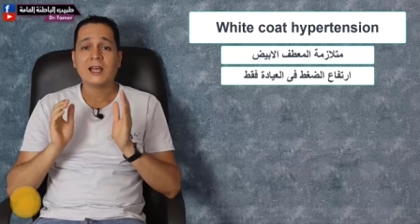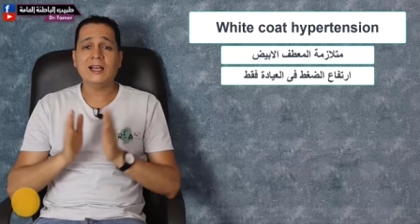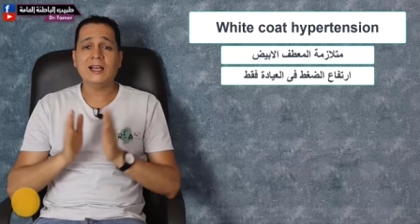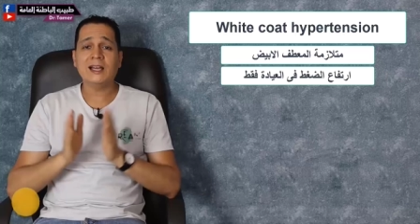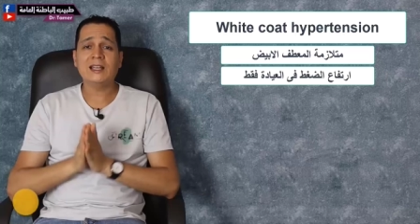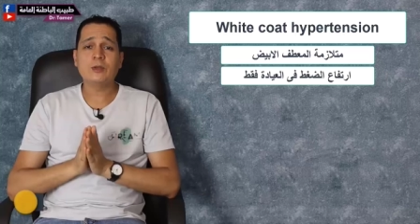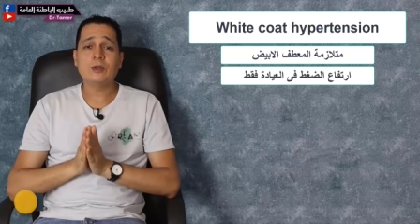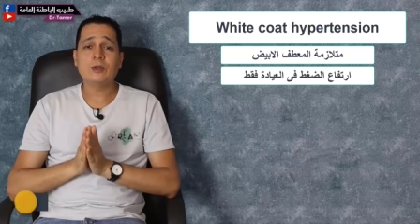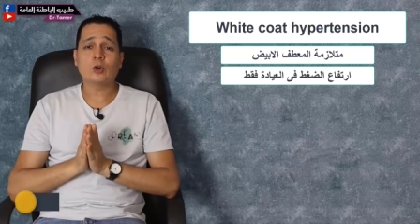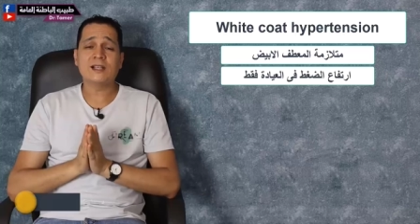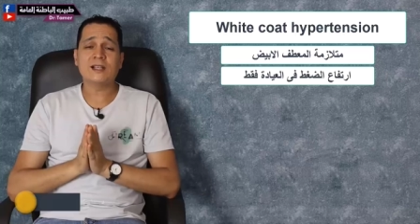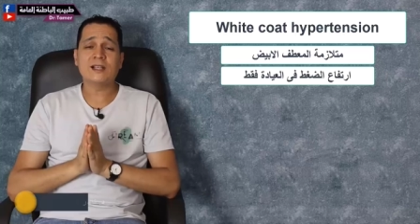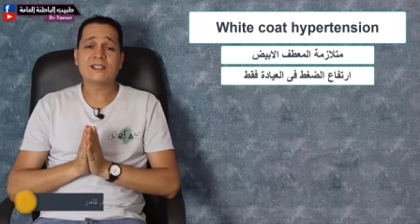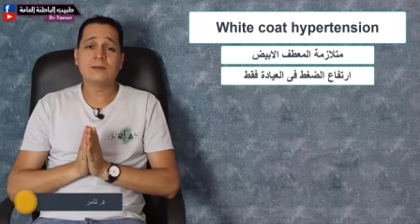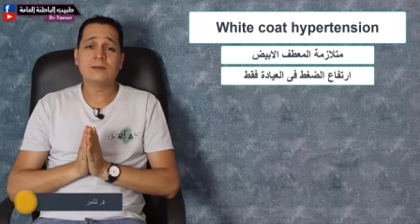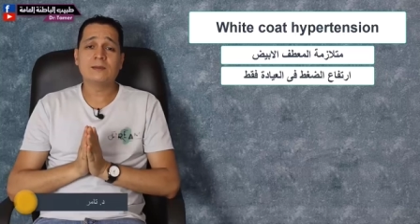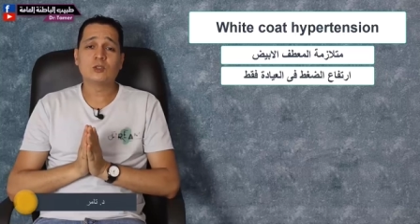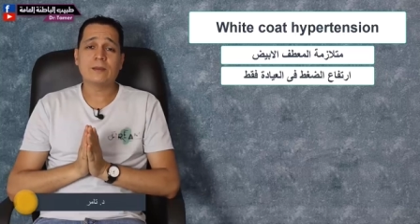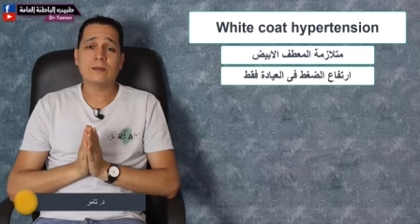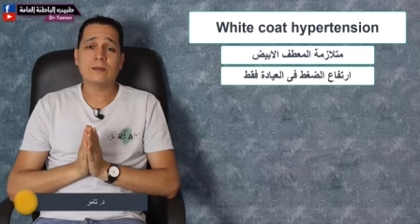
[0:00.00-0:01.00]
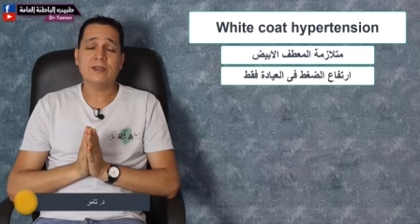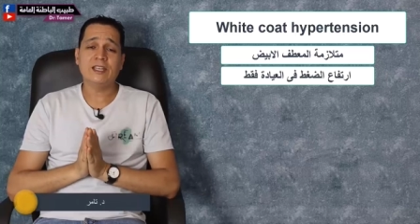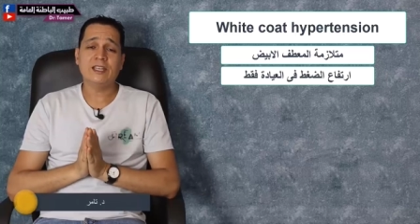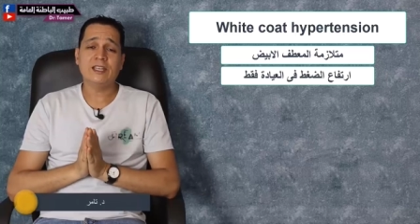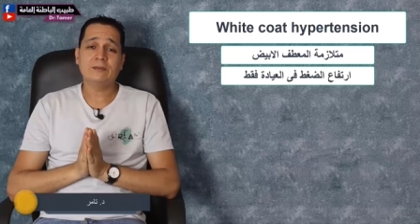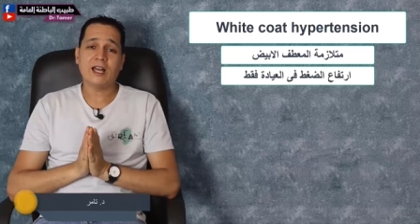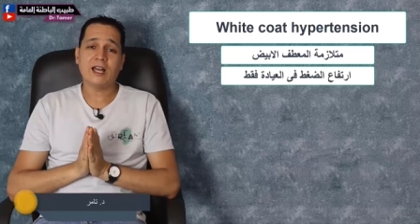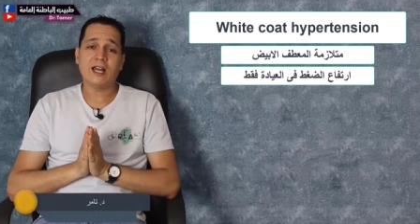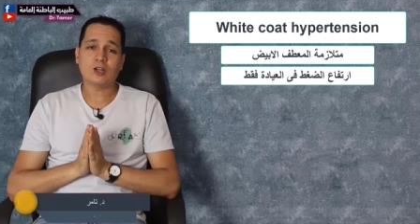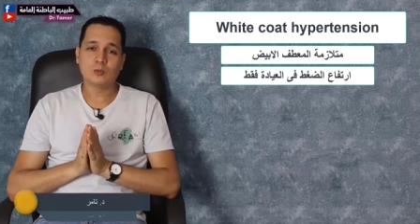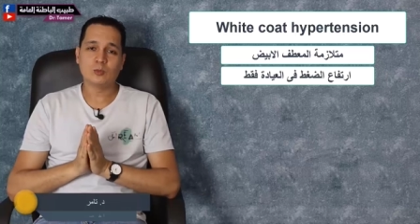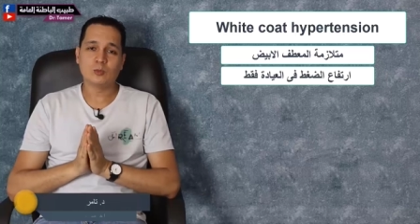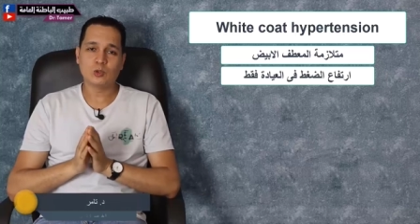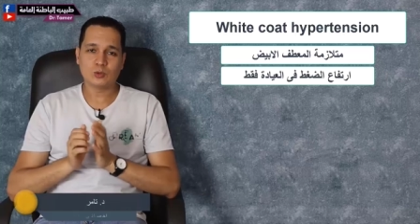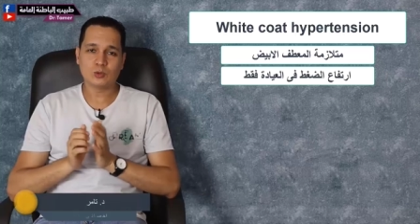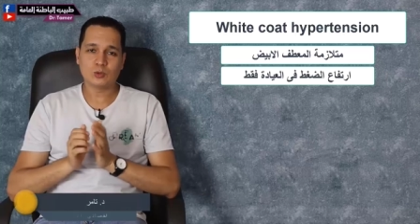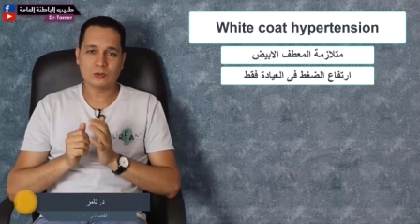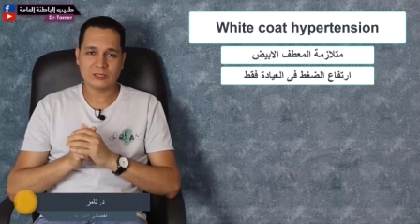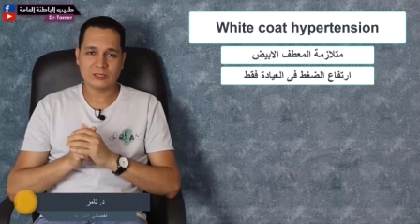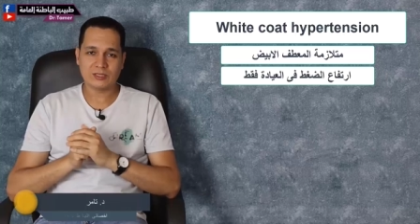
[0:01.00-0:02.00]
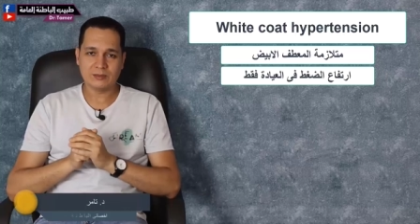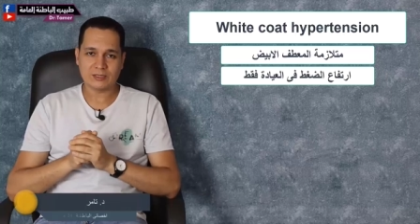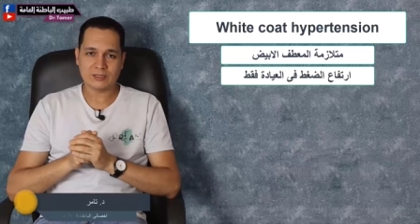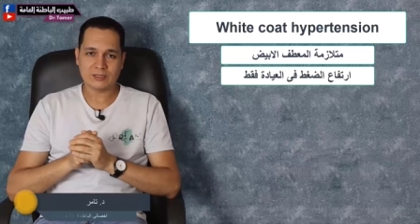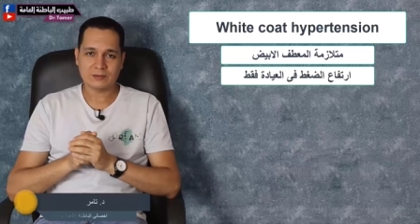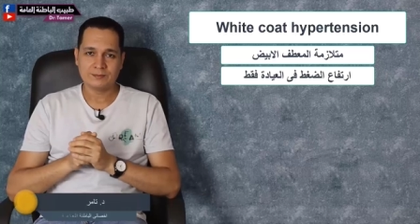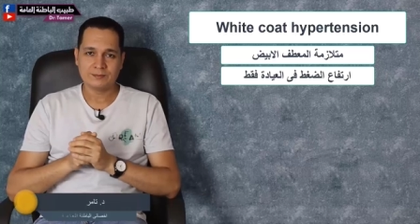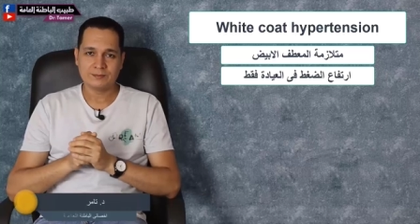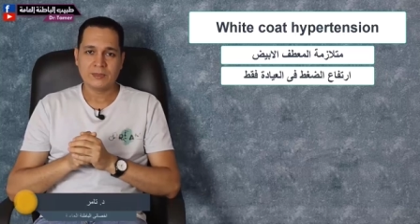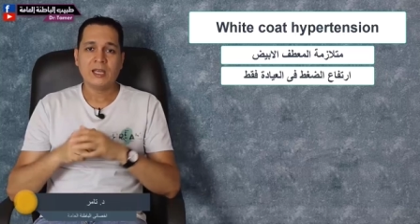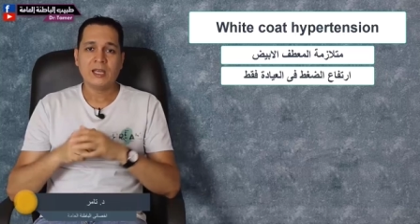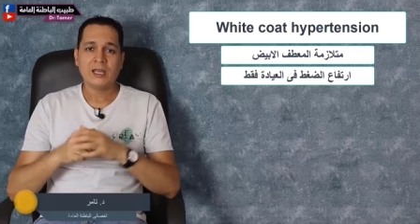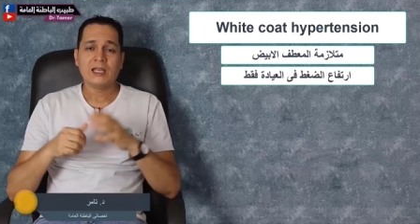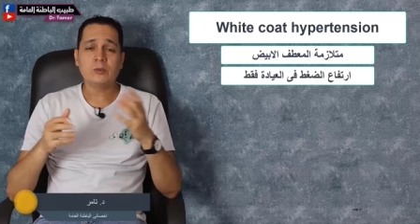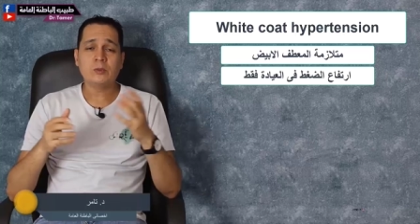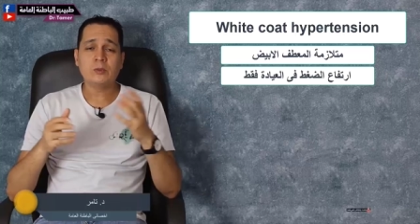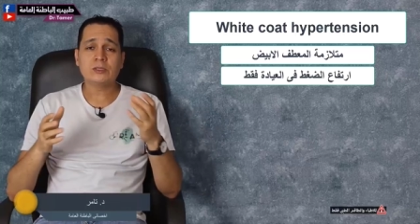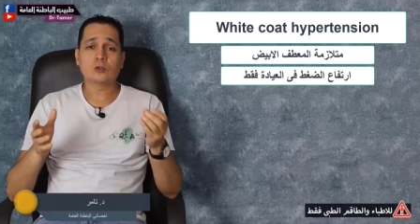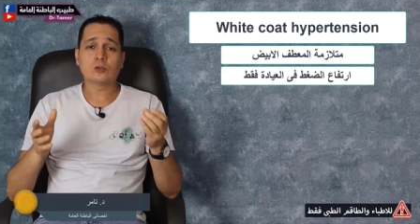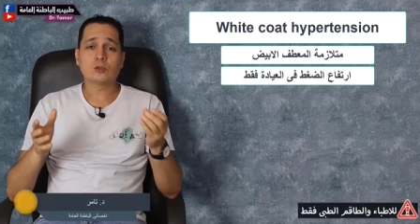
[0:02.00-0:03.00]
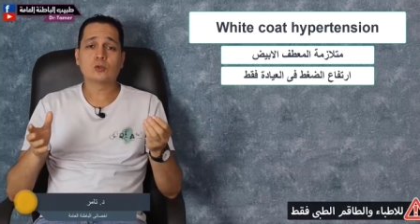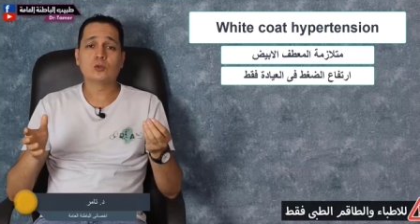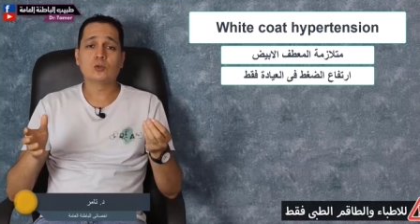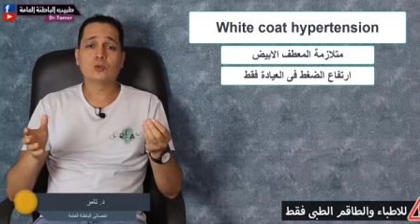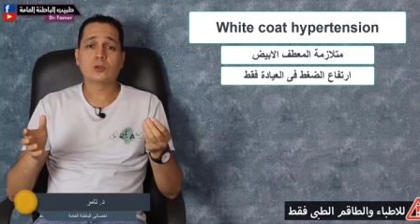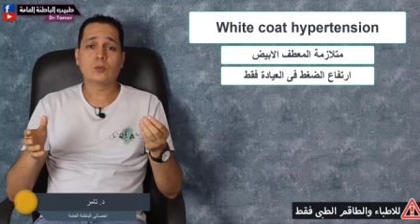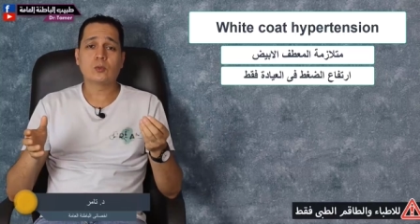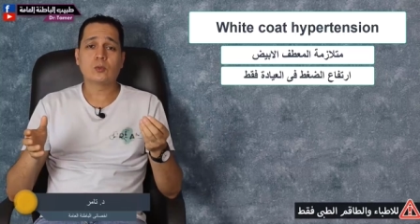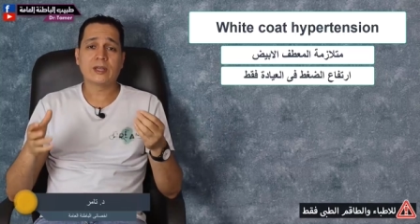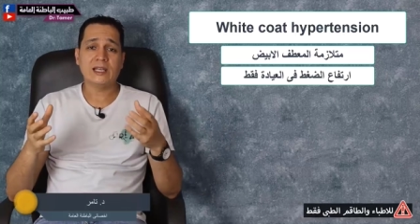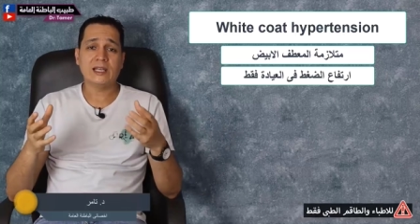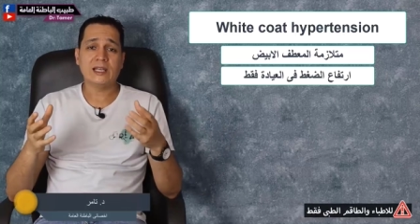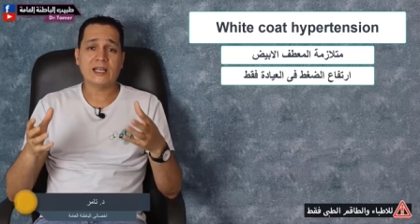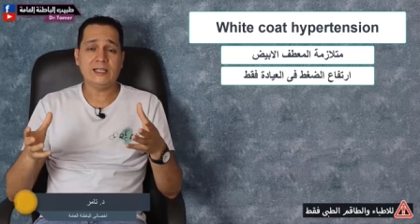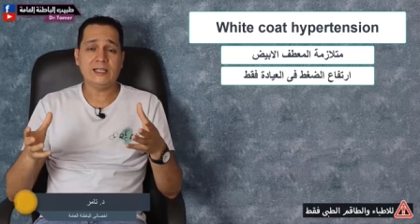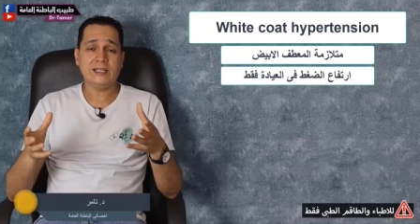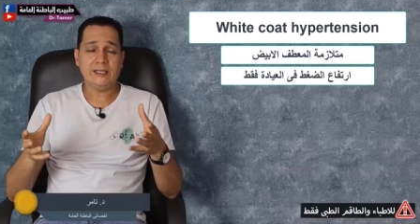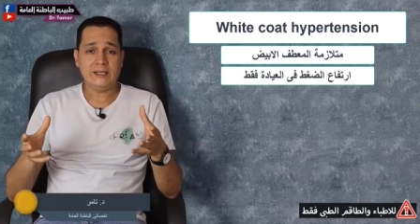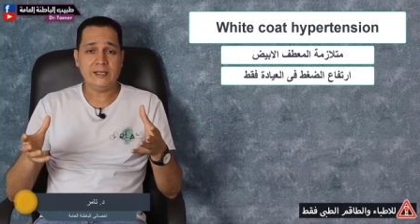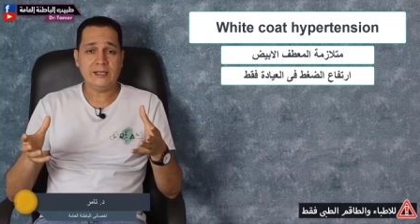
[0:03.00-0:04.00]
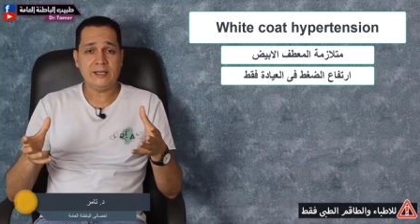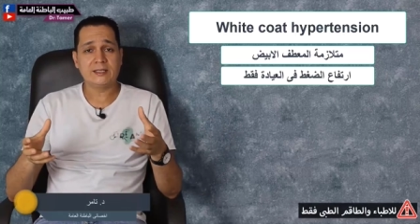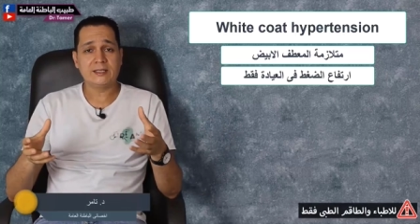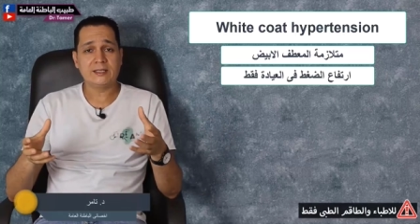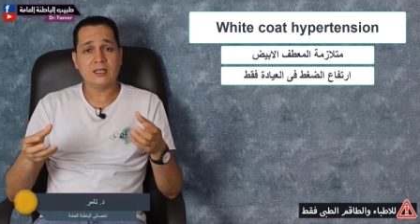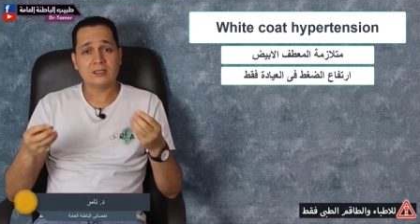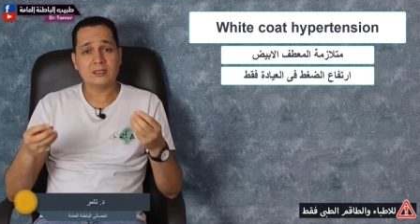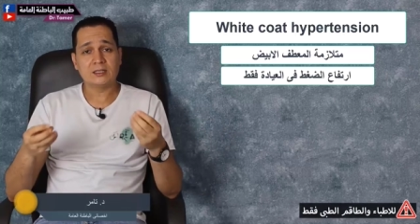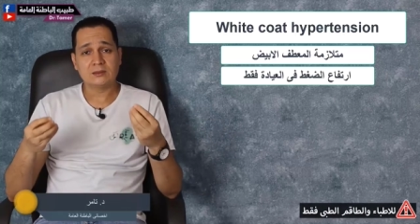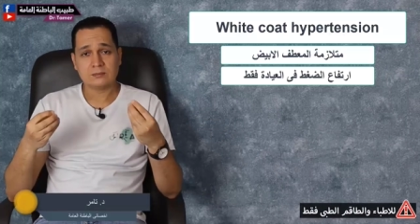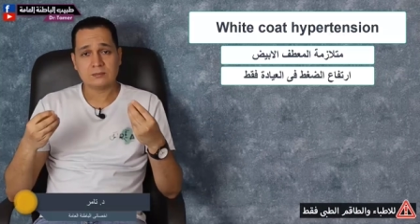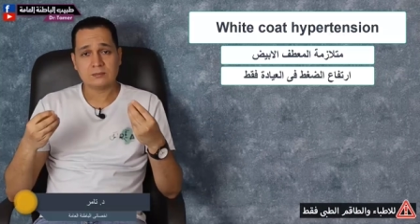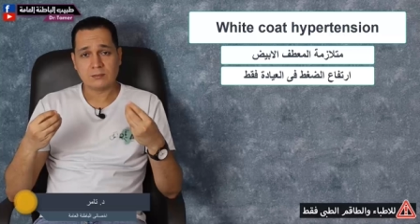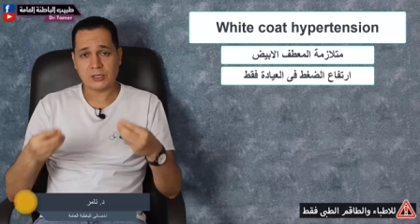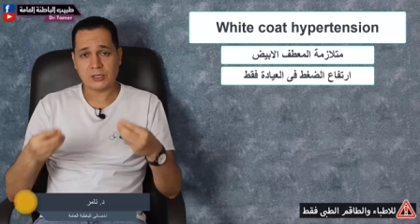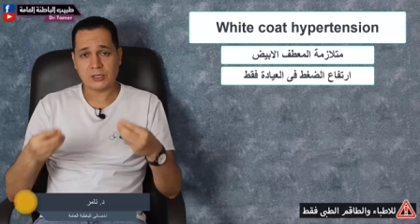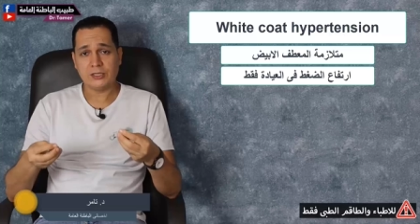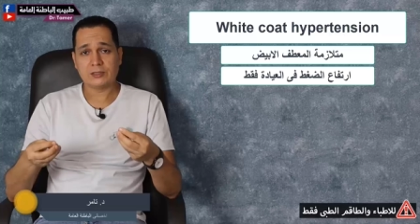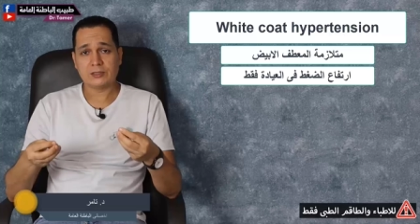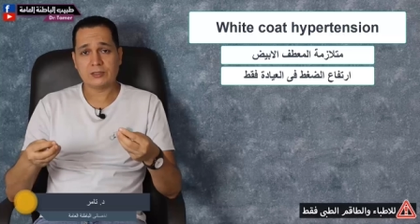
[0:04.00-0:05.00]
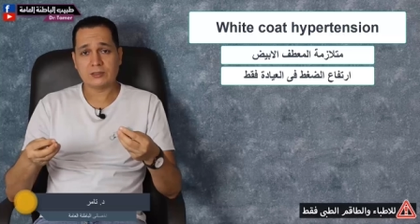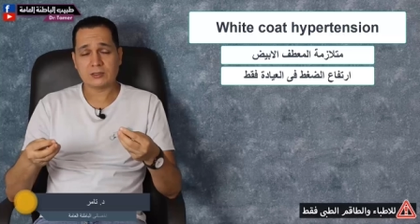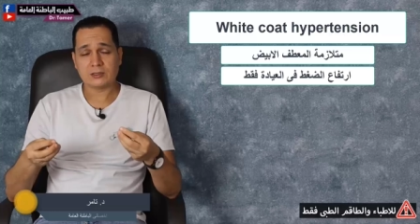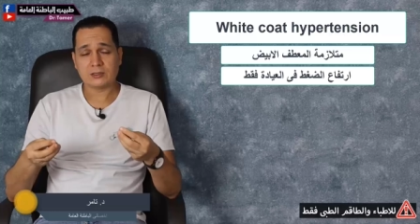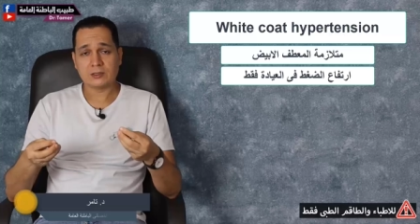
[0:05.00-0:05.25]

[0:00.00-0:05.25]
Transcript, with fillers: اهلا بيكم اعزائي المتابعين معاكم الدكتور تامر لو انت دكتور وجالك العياده مريض